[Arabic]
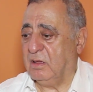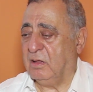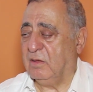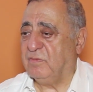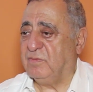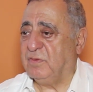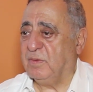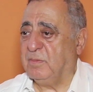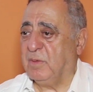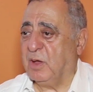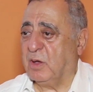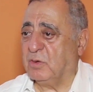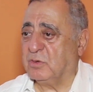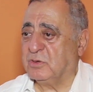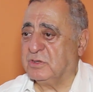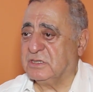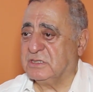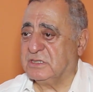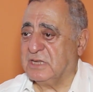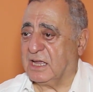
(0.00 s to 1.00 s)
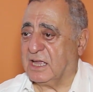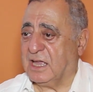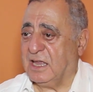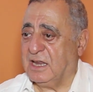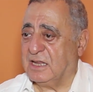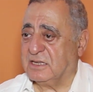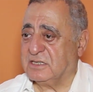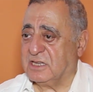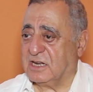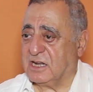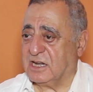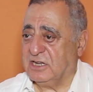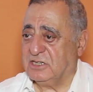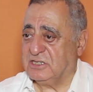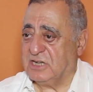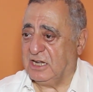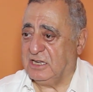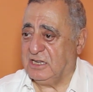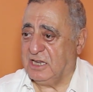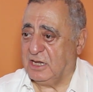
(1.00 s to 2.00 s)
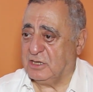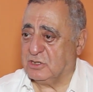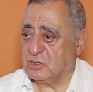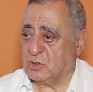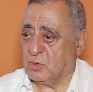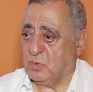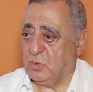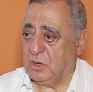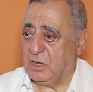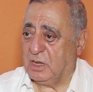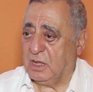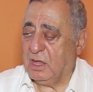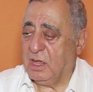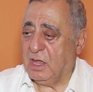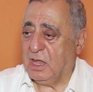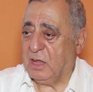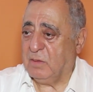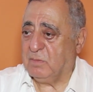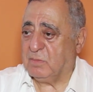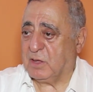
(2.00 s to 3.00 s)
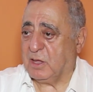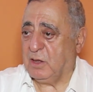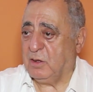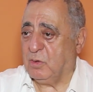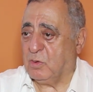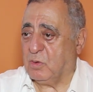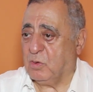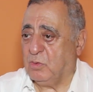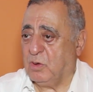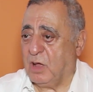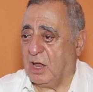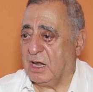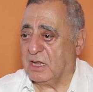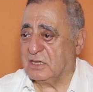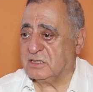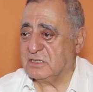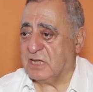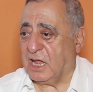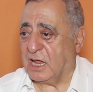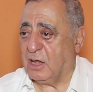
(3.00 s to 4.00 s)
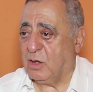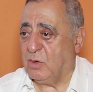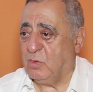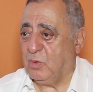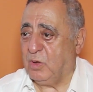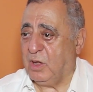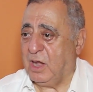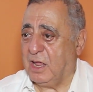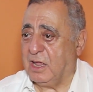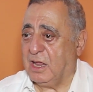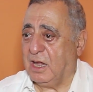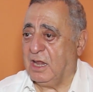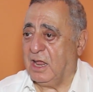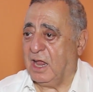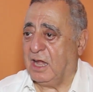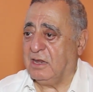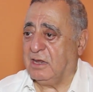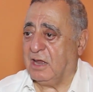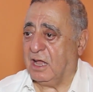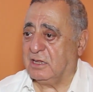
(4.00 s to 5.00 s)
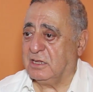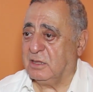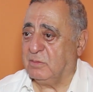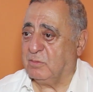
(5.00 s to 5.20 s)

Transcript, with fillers: فيما يخص تكنات الرجال ديال التكوين يمكن يكونوا على صعيد الولايه لان غادي